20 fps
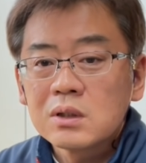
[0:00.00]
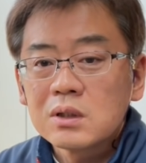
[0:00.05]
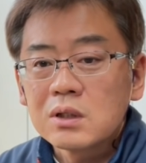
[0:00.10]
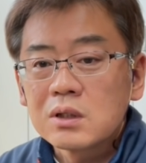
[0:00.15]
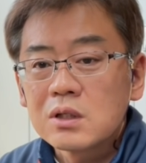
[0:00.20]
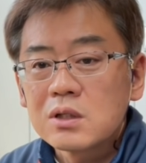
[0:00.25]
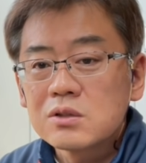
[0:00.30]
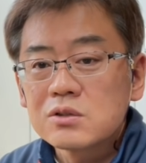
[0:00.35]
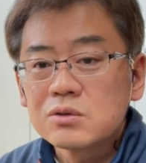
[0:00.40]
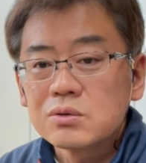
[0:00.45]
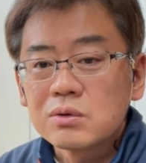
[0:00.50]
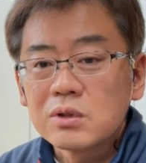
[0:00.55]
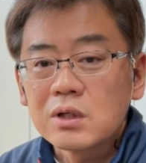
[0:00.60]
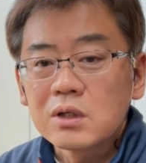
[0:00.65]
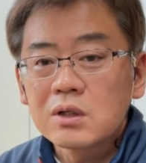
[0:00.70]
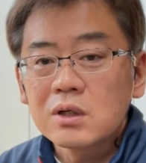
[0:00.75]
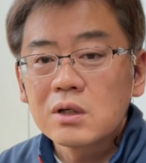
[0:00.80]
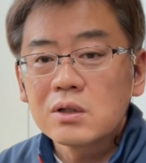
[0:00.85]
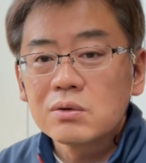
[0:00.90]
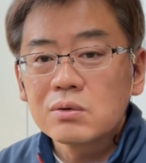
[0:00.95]
レンズの入
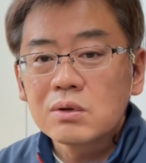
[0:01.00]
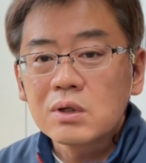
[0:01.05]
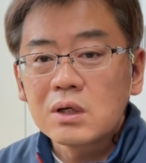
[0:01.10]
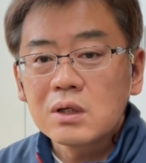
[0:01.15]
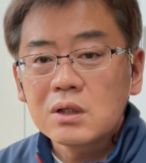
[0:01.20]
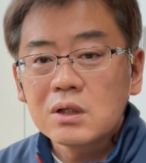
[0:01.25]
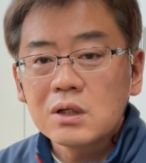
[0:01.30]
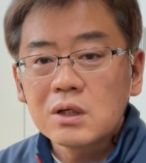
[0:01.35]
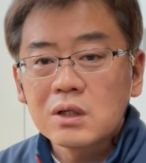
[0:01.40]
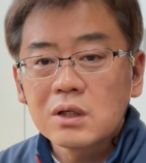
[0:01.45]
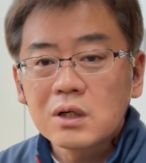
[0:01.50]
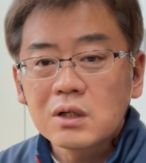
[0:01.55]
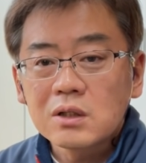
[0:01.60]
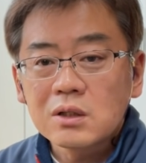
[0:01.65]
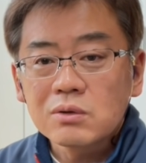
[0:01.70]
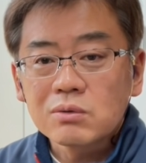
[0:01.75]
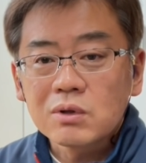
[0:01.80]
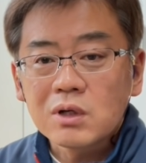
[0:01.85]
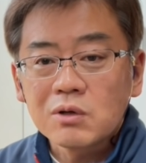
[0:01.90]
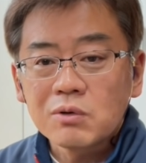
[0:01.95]
れ替えの考え
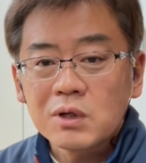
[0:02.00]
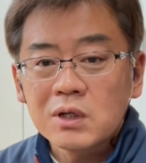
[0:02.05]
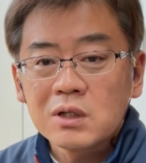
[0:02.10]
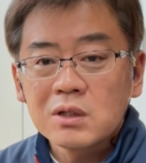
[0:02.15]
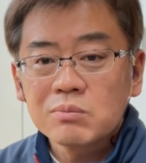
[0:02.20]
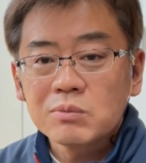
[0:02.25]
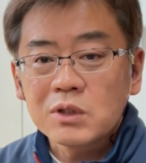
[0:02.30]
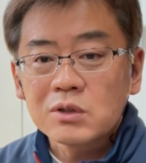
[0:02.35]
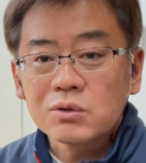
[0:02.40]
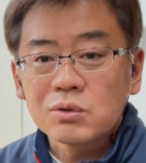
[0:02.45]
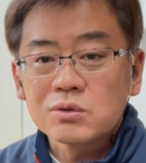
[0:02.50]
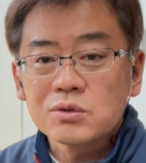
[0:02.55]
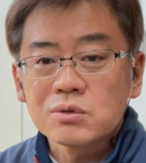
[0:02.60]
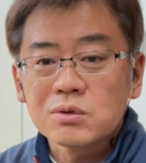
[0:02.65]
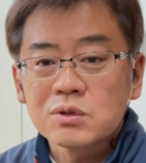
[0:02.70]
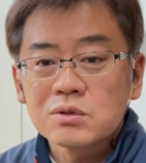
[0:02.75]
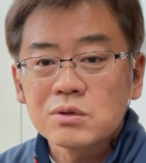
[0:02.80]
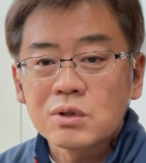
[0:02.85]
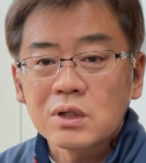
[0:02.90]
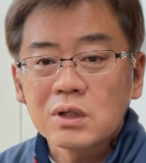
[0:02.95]
方とかは、まあ、人
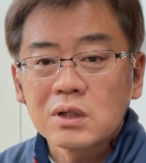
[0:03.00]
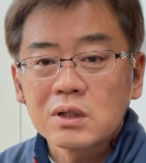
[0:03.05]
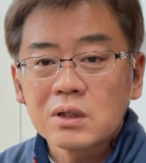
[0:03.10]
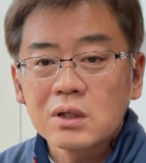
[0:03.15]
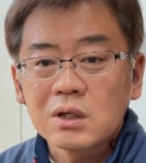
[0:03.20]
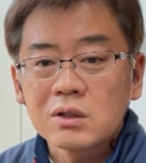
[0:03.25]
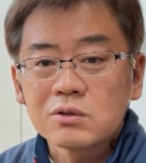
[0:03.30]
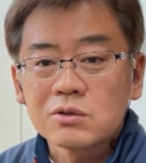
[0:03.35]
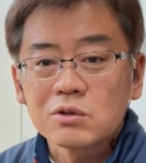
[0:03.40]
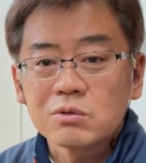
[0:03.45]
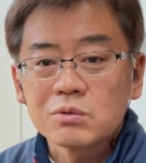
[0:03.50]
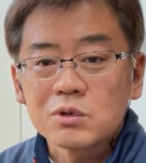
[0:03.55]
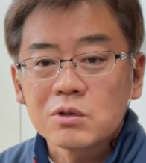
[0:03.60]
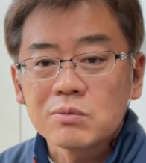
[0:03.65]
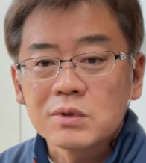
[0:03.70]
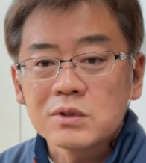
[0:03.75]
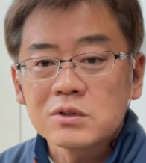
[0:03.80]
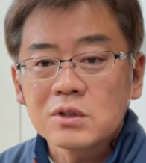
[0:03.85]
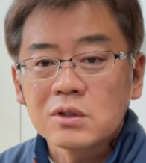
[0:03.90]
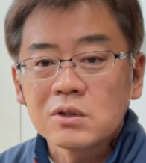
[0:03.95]
それぞれあると思い
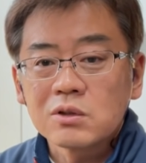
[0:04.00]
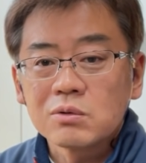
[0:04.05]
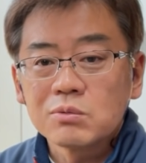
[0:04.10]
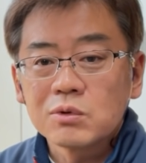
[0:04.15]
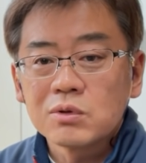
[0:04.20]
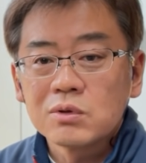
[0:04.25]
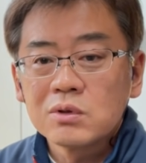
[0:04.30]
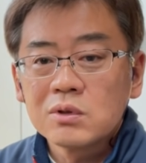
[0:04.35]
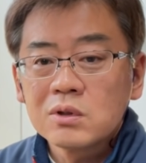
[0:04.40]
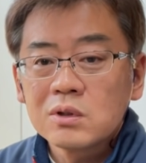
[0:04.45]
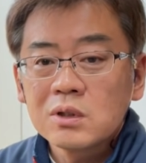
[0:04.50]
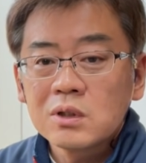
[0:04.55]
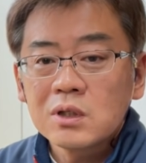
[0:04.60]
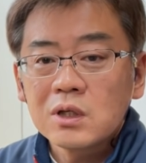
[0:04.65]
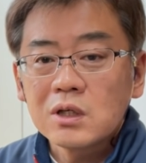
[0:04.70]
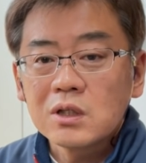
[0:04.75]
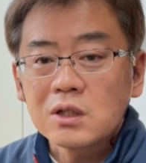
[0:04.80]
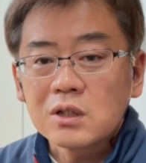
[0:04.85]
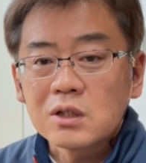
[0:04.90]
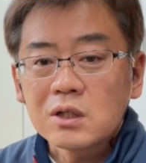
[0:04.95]
ますけれども
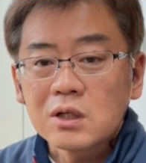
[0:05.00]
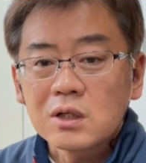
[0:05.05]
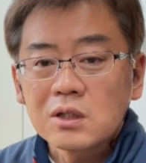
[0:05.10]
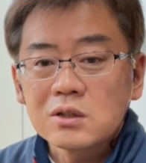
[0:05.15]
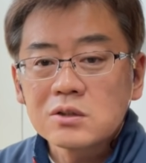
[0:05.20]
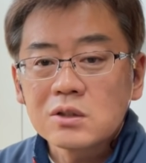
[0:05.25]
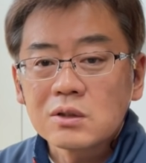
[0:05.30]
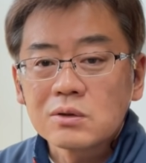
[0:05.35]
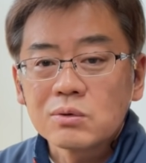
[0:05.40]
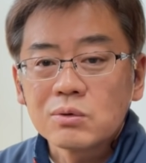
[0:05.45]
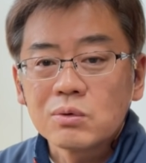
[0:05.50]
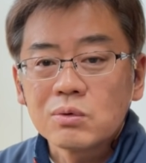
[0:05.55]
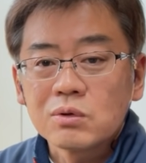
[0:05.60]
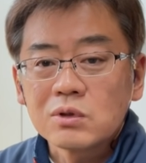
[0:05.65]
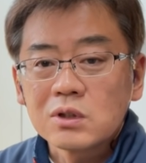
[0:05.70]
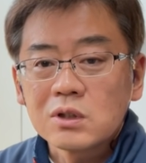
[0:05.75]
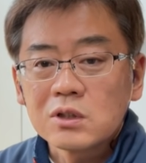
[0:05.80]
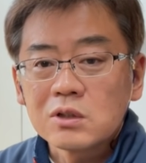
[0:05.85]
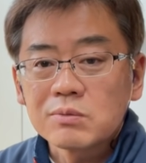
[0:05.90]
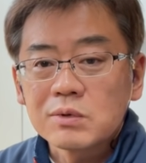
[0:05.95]
何か参考
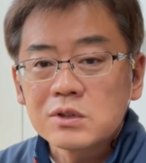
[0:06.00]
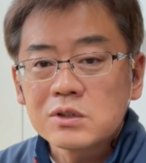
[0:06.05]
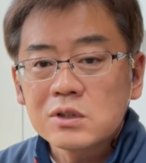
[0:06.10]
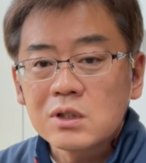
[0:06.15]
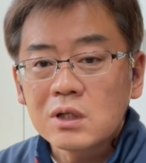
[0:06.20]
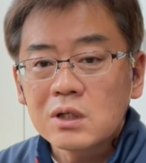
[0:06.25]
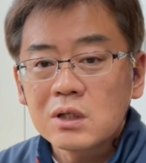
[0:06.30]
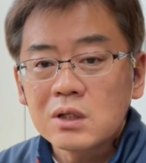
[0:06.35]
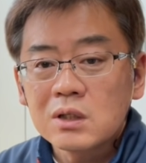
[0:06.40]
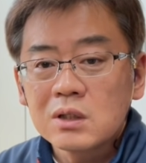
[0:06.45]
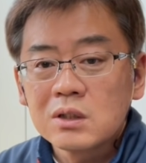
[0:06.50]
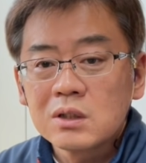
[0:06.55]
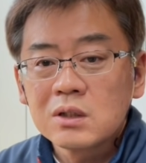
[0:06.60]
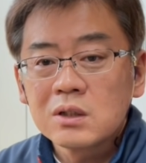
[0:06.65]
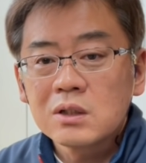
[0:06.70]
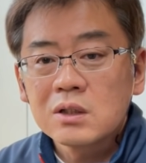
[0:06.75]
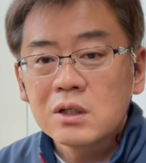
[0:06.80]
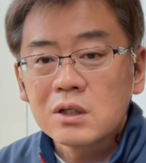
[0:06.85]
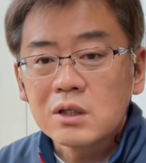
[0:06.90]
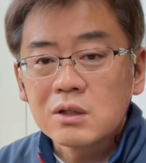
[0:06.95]
になりましたら
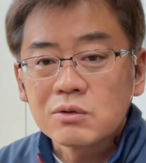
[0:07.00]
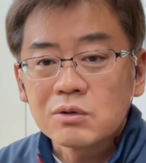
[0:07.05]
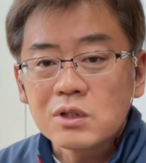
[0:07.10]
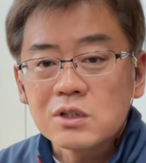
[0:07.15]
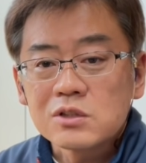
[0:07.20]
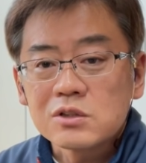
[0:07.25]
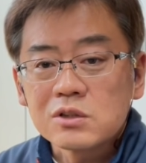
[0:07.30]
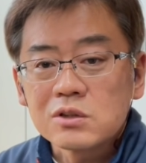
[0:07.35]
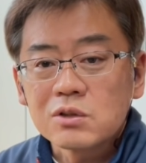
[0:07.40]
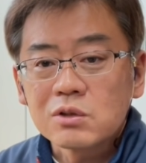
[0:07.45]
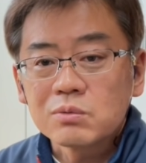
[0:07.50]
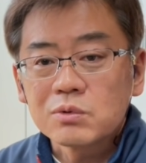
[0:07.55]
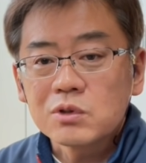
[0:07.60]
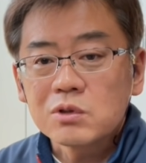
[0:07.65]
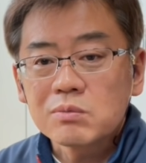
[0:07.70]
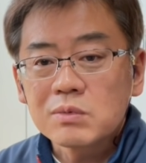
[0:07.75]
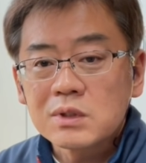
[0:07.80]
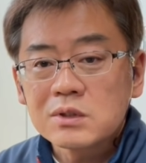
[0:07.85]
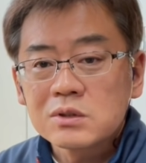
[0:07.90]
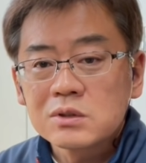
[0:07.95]
嬉しいと思
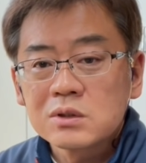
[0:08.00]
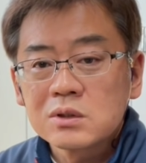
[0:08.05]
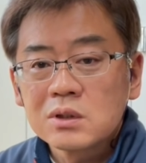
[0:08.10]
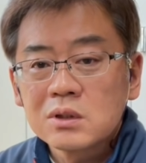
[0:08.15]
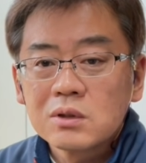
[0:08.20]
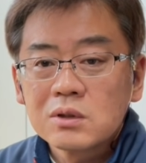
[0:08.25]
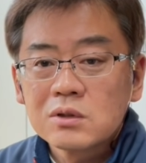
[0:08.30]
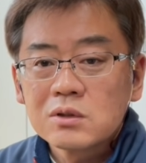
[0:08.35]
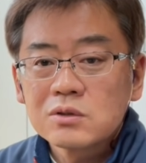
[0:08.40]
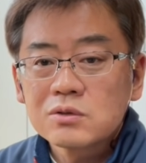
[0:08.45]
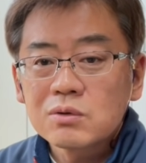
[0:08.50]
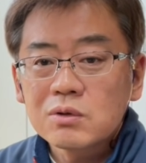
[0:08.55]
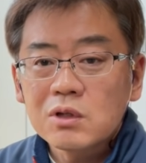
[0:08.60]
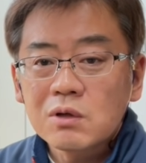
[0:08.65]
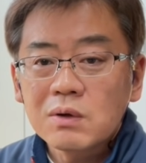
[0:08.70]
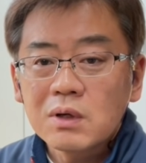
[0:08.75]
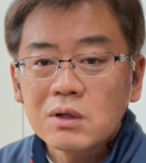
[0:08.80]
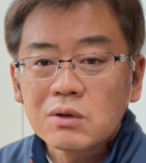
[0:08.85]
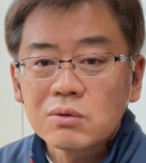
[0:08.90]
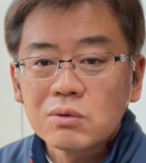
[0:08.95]
いますそれ
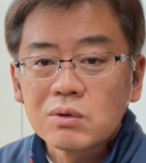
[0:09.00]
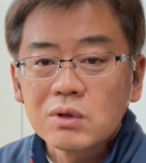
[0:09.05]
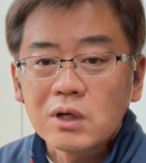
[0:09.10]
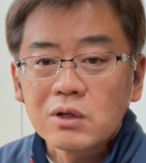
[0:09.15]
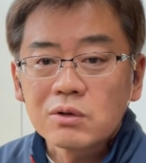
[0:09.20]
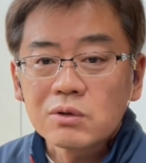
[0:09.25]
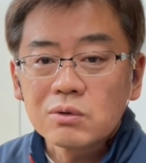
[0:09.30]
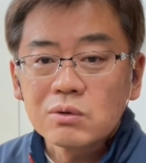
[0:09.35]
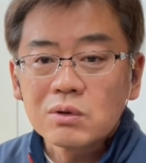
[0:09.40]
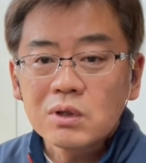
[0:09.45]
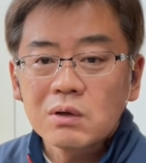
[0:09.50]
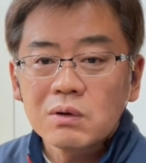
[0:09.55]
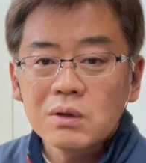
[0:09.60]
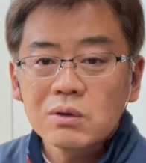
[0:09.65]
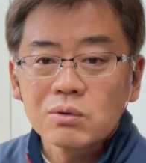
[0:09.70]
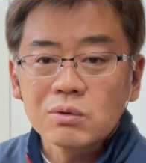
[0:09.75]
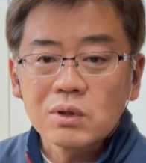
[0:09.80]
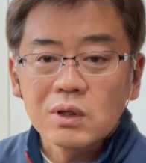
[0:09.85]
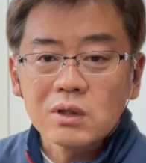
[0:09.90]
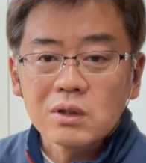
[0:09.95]
では今回の動画は
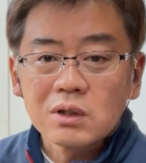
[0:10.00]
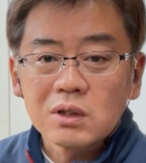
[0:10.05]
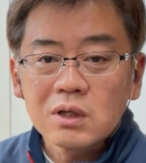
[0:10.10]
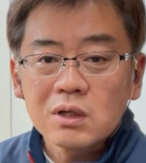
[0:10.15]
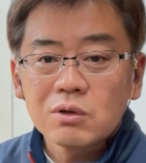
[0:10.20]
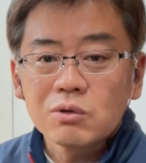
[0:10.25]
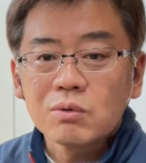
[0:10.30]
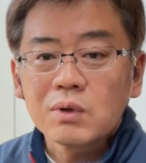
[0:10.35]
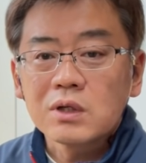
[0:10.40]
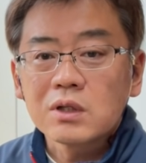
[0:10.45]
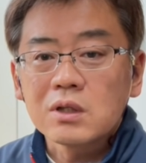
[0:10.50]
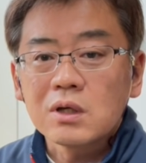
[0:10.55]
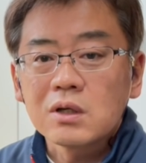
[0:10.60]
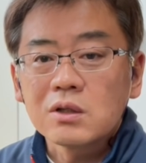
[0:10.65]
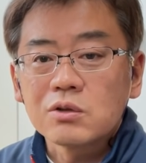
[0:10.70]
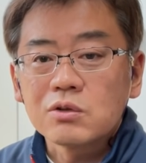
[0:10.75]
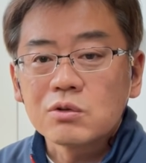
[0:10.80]
この辺で終わりたい